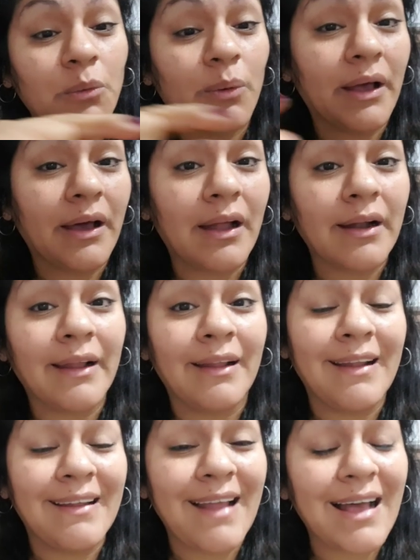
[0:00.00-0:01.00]
voy a dejar el
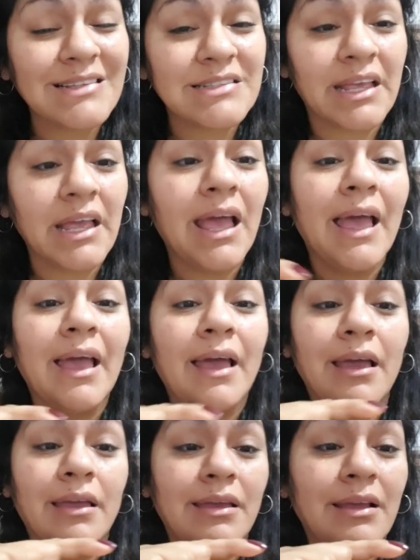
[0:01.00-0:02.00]
enlace
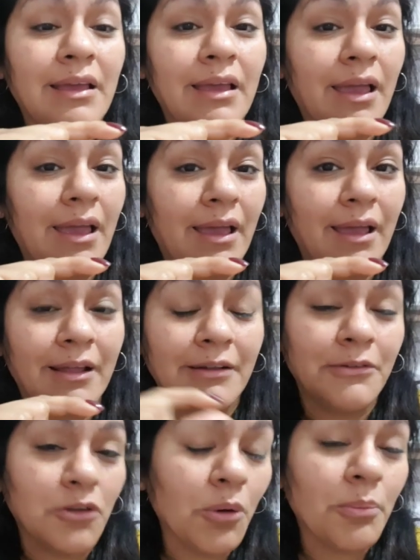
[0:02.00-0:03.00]
y
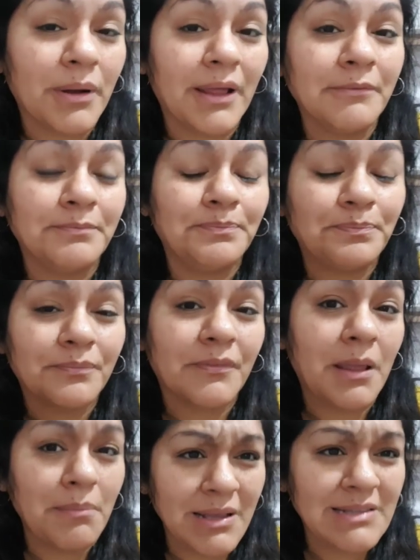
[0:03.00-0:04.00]
el nombre
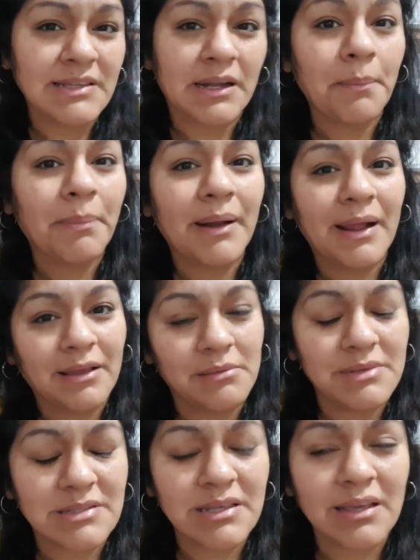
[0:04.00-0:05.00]
de mi Instagram para que
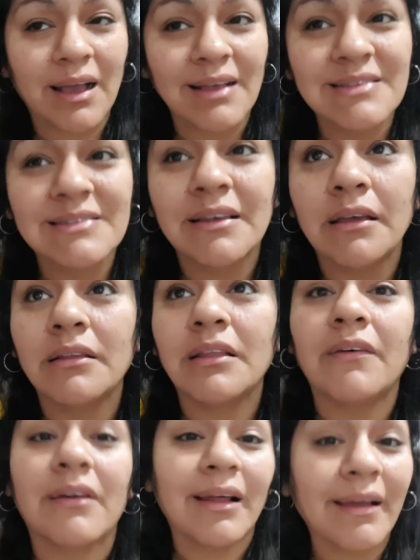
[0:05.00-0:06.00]
me sigas.
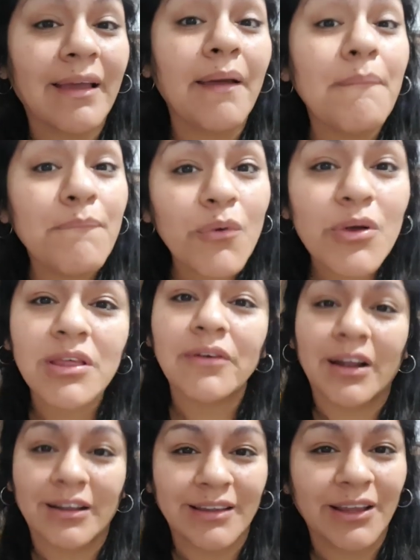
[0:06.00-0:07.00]
De verdad es que es muy
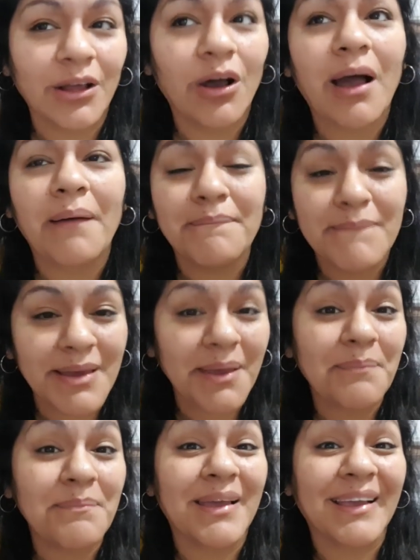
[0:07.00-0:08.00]
divertido, a
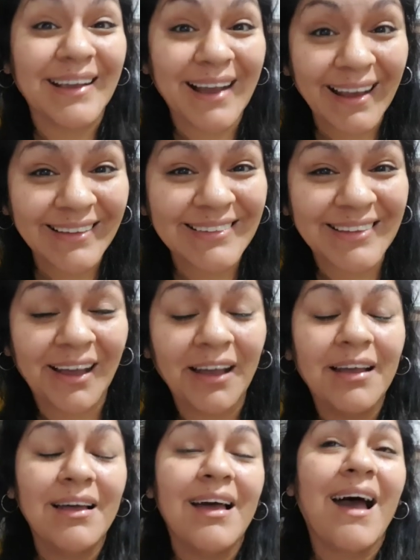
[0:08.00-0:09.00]
mí me encanta.
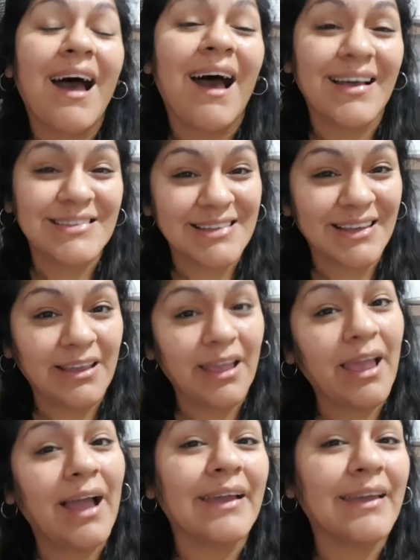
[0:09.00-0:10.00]
Así
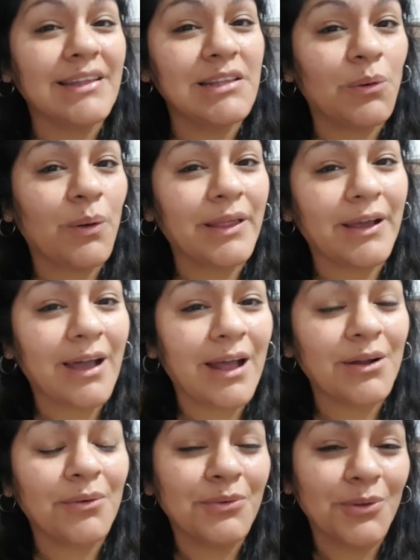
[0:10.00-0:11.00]
que aquí te voy a
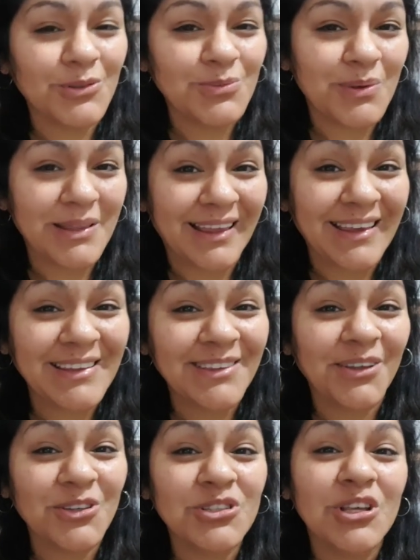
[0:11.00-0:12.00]
dejar unos
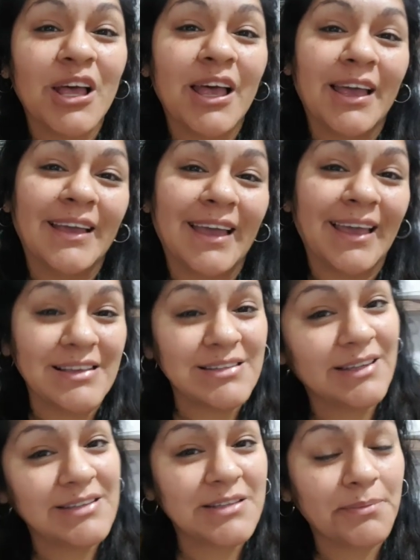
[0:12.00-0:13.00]
videitos que
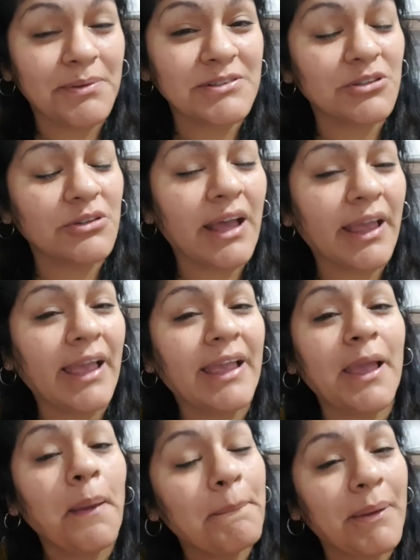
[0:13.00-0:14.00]
hice de este personaje
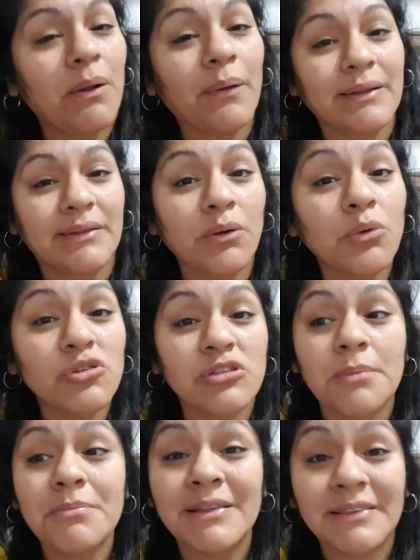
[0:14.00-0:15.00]
que espero que te
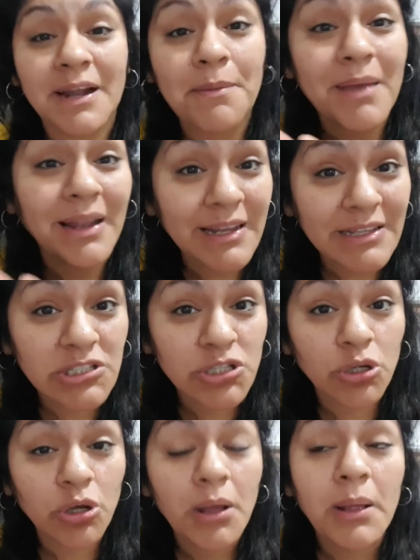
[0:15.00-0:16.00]
gusten mientras me
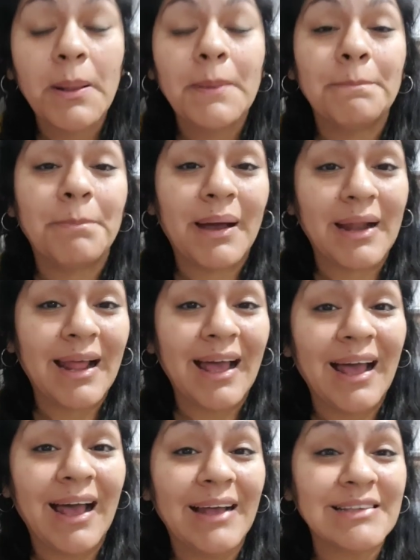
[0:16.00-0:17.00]
alisto
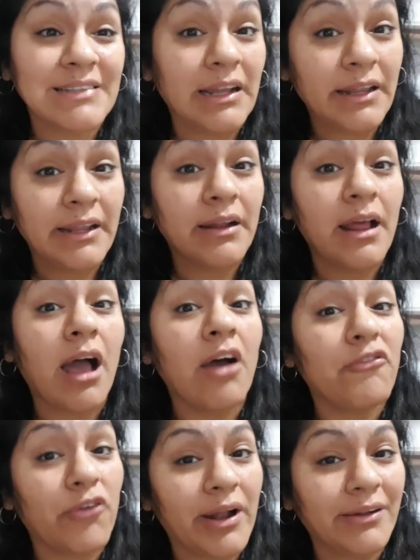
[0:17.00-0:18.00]
para salir
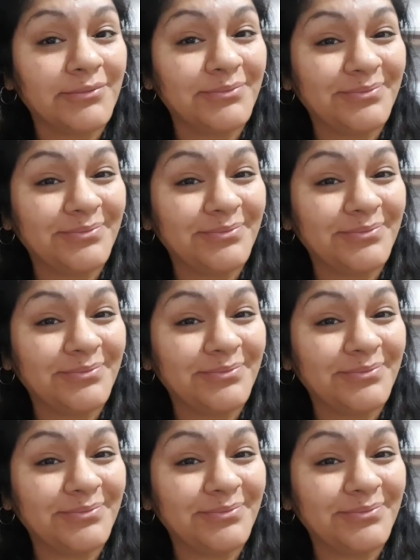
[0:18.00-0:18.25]
afuera.